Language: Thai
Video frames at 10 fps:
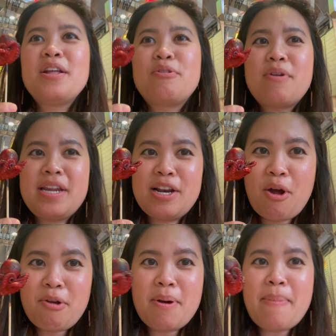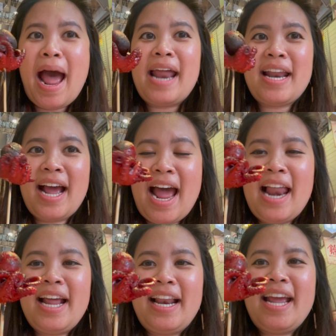ตัวนี้100กว่าบาทนะคะ
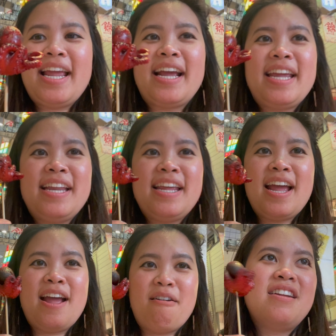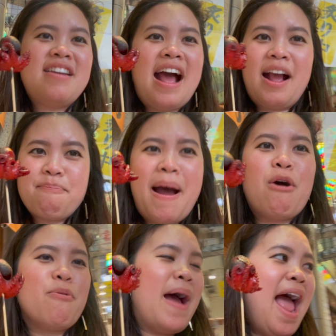เล็กๆอย่างนี้เนี่ยหนักกระเป๋า
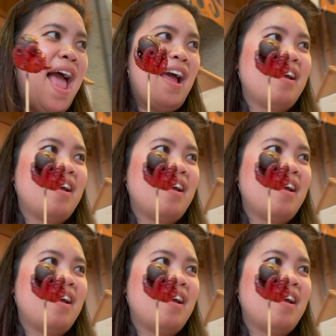มาก